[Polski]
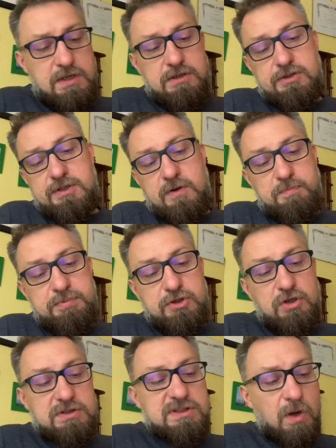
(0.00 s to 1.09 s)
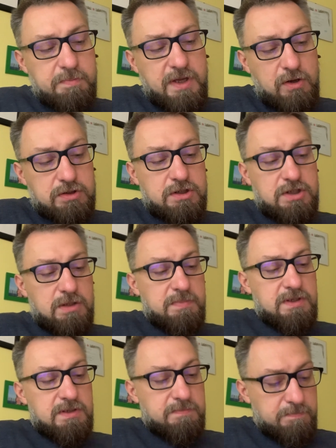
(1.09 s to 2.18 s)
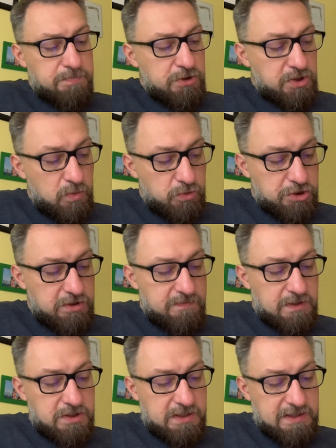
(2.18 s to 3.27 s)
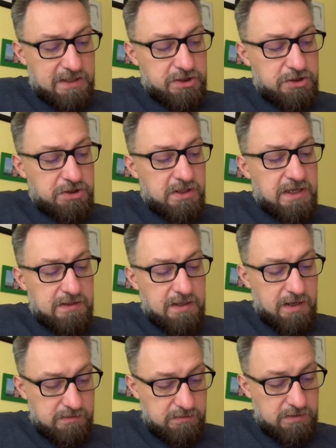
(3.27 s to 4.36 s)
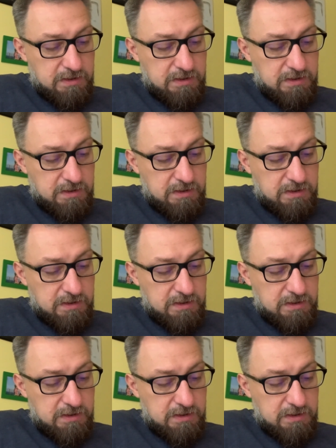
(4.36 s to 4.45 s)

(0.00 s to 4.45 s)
że on pisze o sobie, chociaż jakby pisze uczciwie, że inaczej się nie da